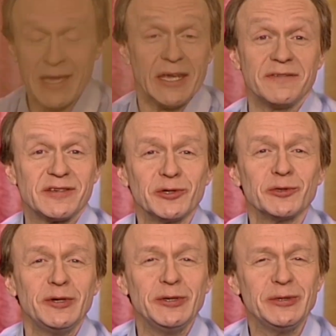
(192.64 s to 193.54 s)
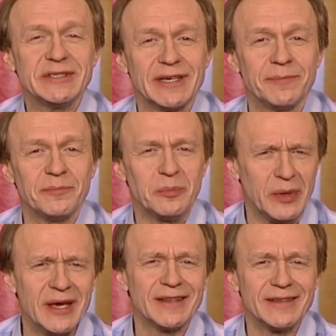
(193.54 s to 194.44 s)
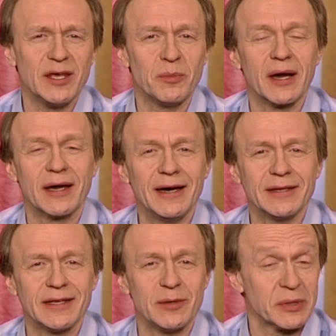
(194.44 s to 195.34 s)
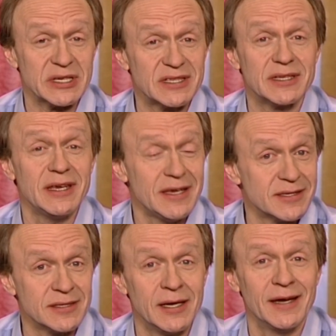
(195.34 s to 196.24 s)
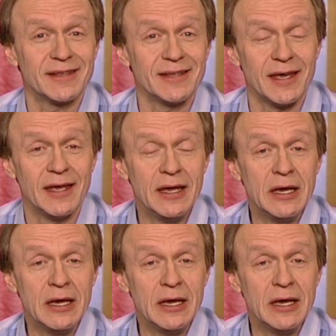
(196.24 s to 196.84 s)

И всюду люди, бедные и богатые, простые и знатные,